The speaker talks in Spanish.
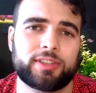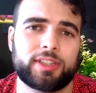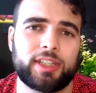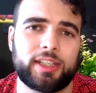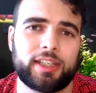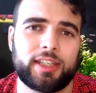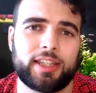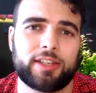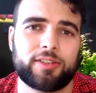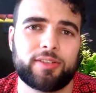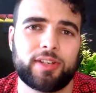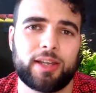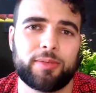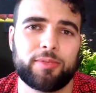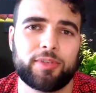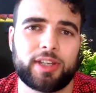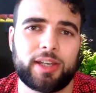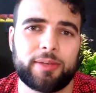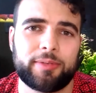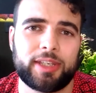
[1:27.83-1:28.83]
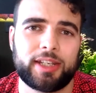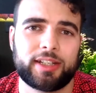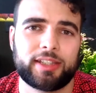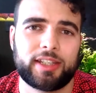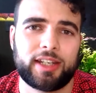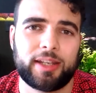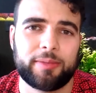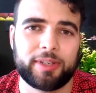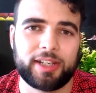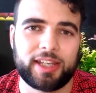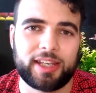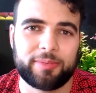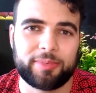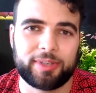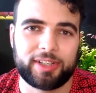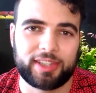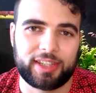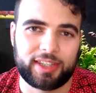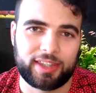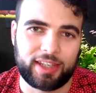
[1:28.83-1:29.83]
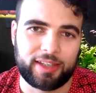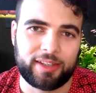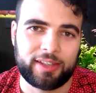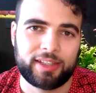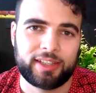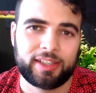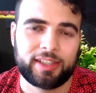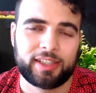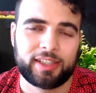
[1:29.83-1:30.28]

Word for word: se queda con la boca abierta y la mirada perdida.